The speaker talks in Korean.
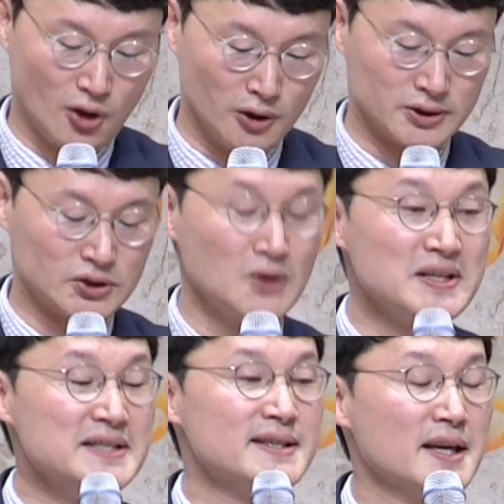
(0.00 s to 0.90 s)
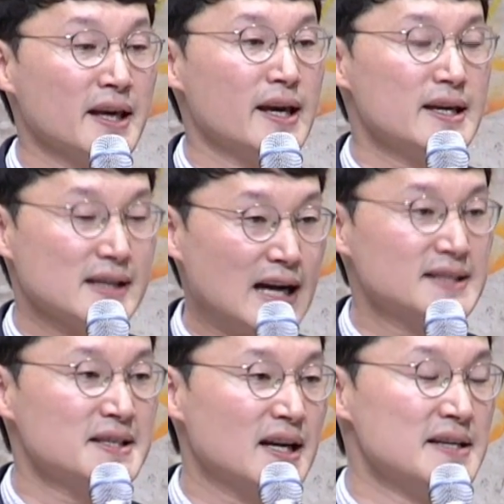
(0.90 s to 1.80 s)
어떤 인생의
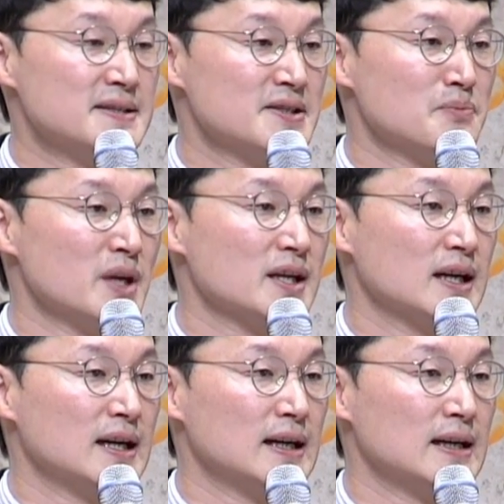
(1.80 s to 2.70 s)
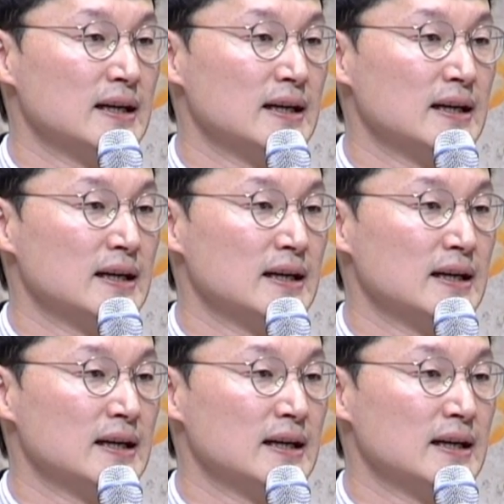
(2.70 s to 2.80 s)
가시가 있으십니까?